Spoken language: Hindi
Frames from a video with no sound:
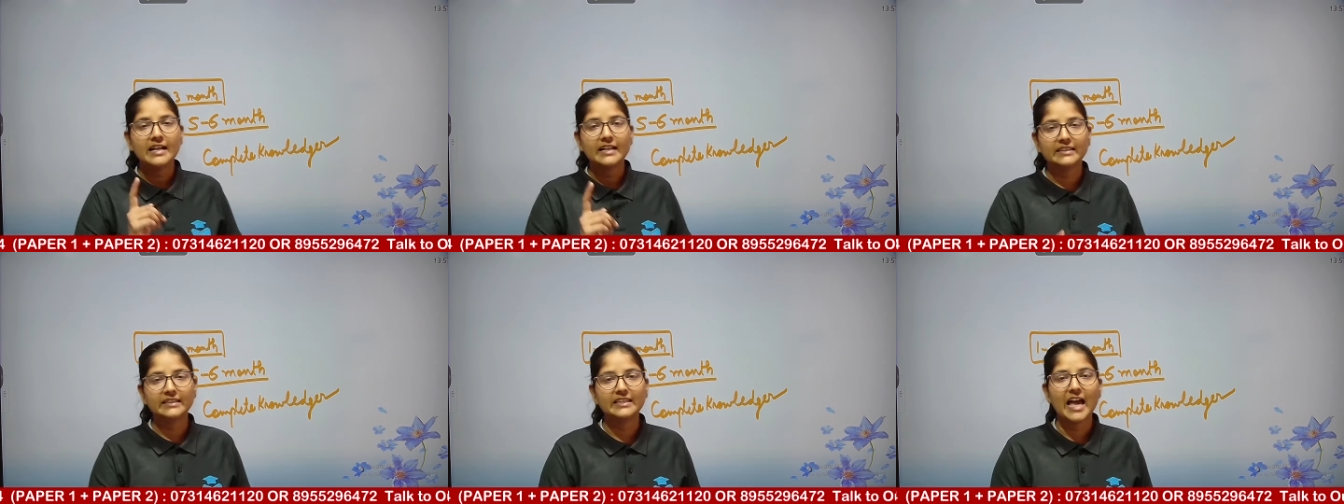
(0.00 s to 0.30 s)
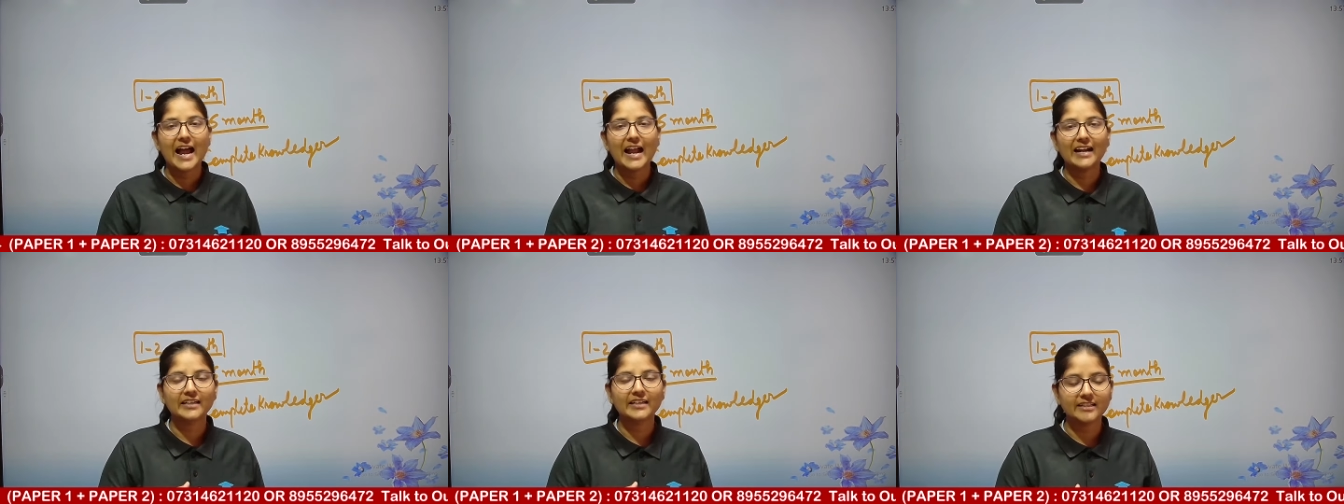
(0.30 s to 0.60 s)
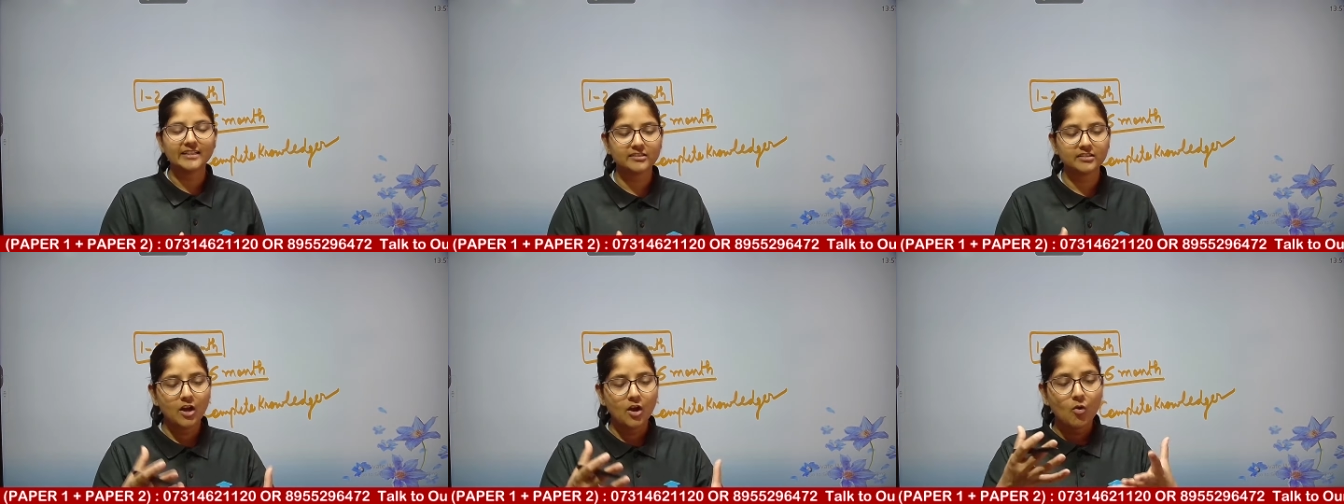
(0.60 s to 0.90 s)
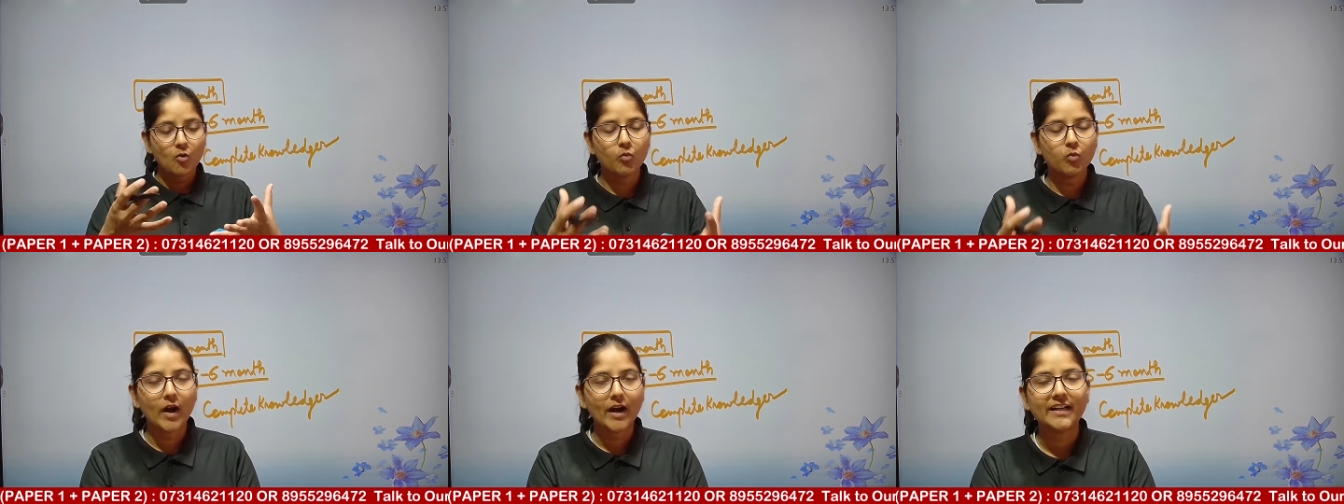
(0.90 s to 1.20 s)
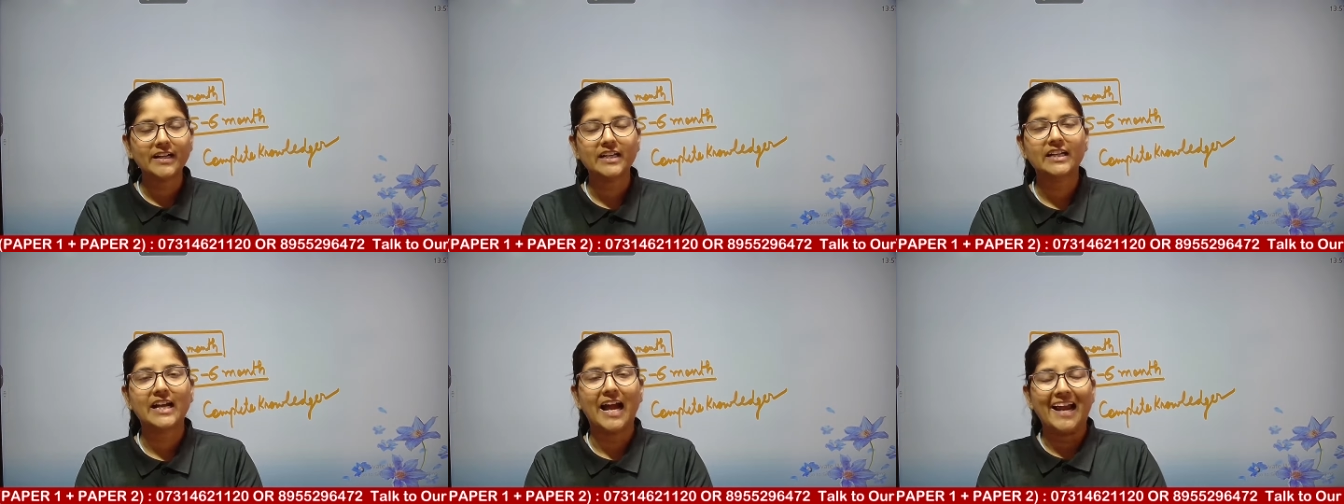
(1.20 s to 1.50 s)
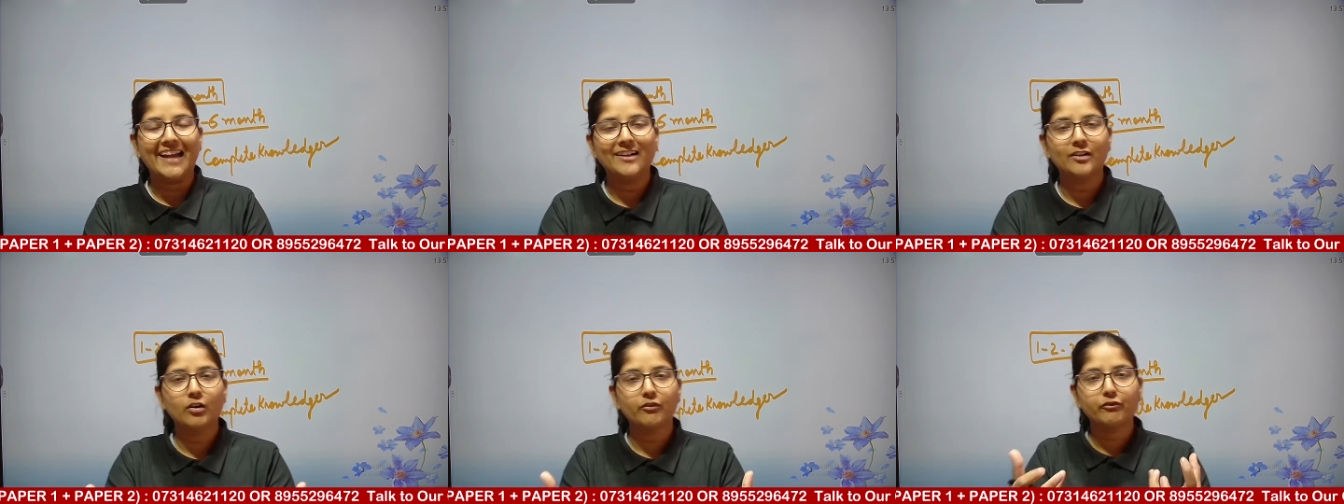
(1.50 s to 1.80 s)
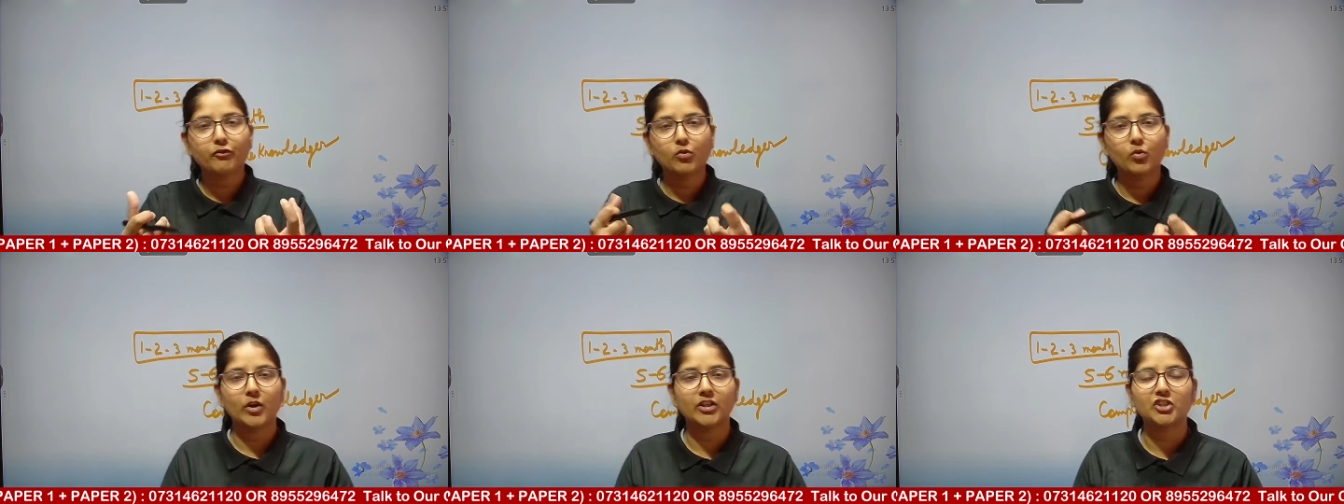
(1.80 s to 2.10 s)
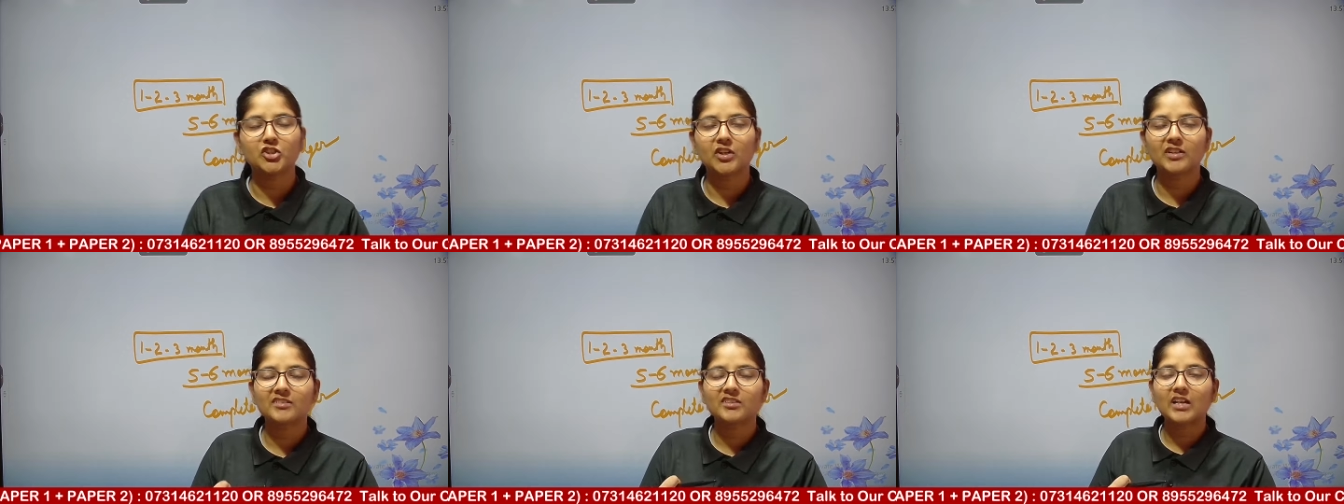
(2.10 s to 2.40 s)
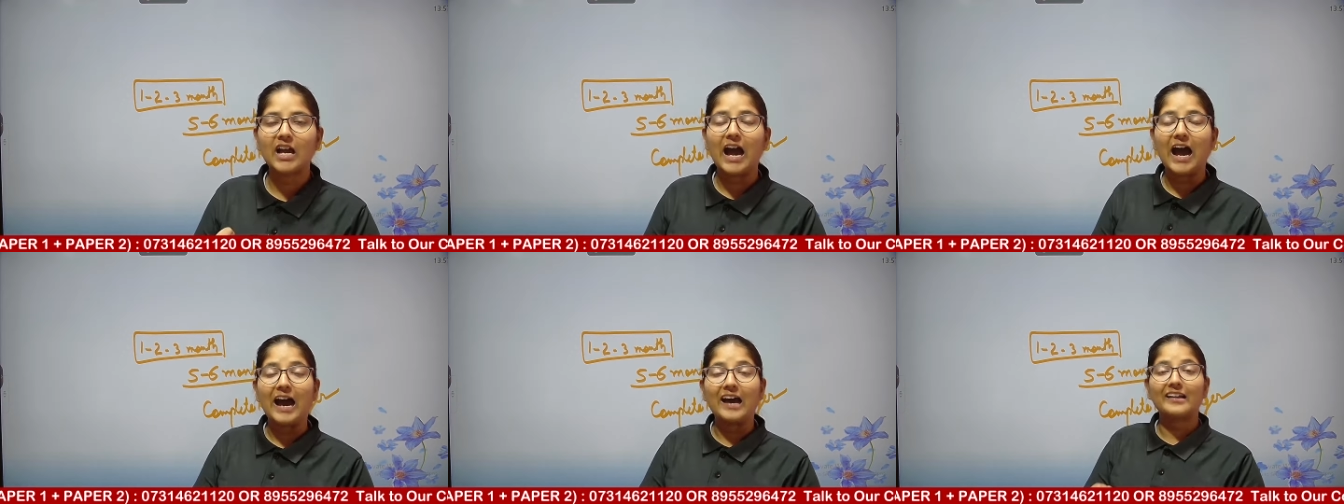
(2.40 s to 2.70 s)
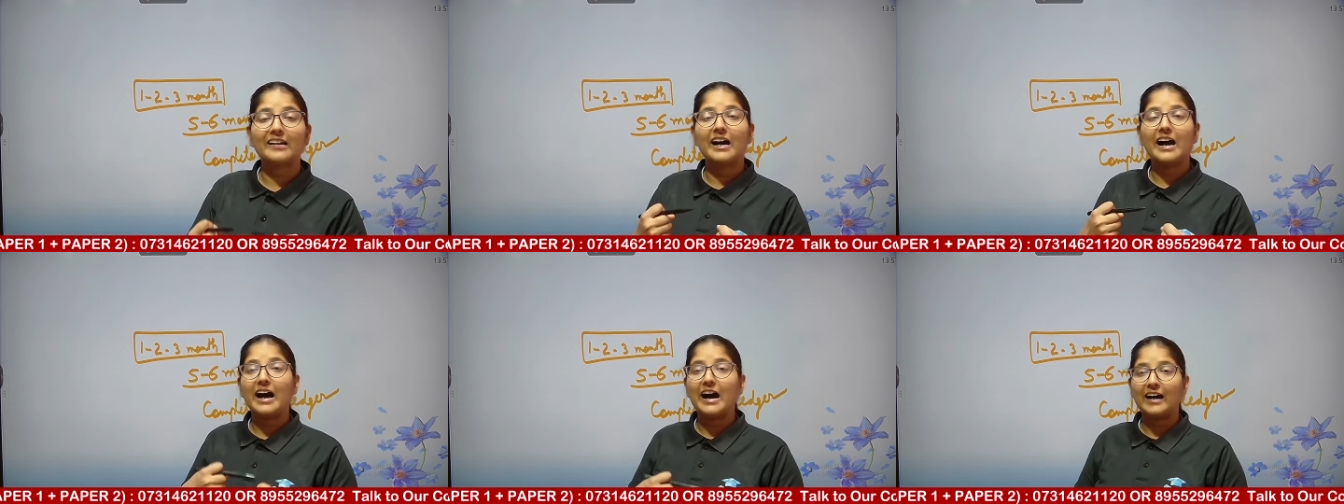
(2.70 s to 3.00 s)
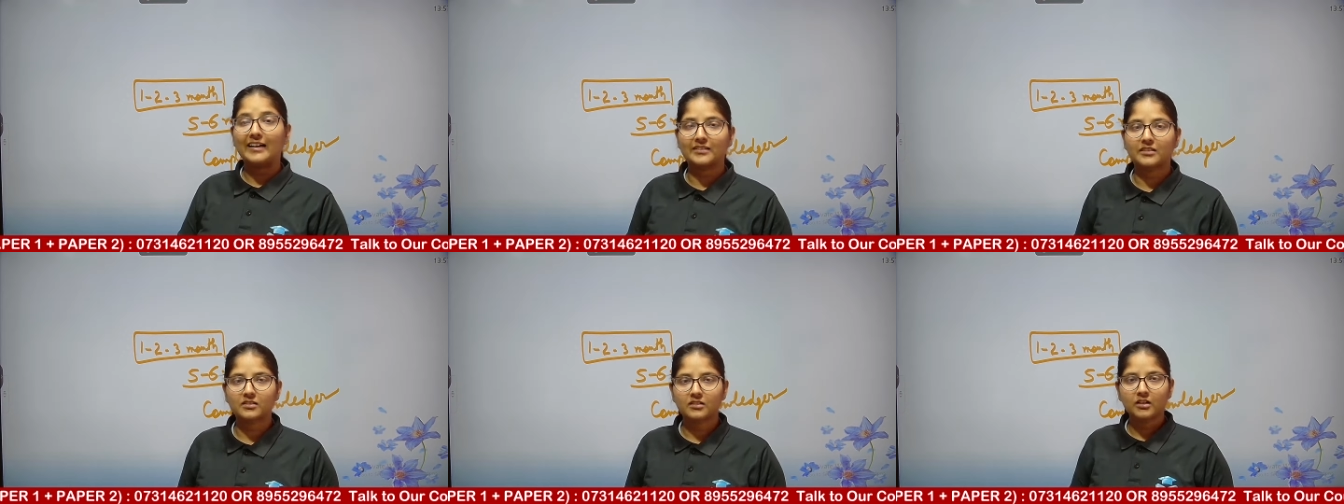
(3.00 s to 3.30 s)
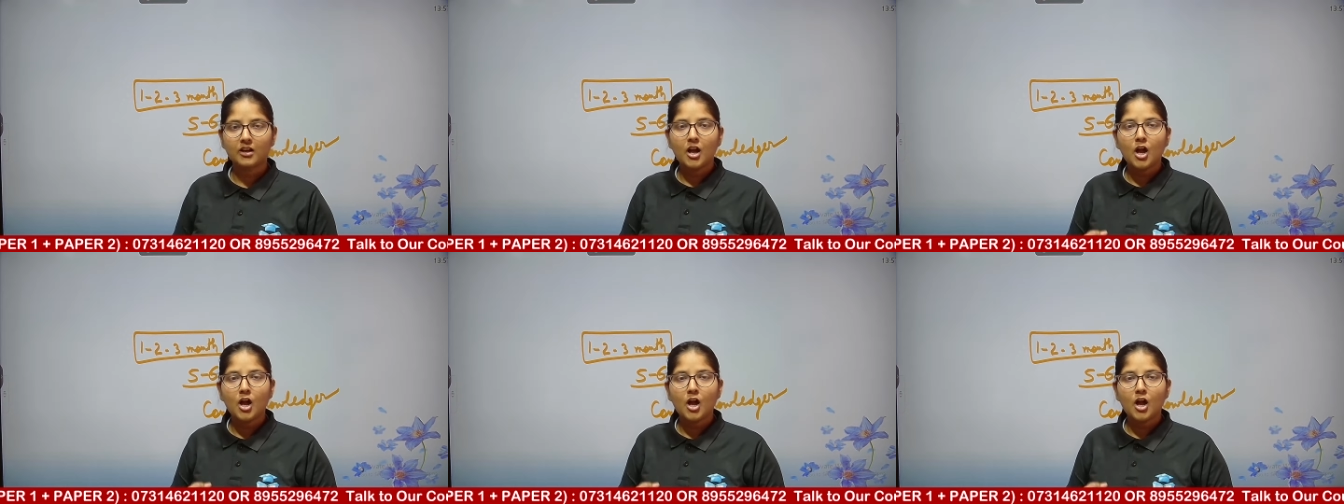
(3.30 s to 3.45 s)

दैट इज वट काइंड ऑफ क्वेश्चन आर आस्ट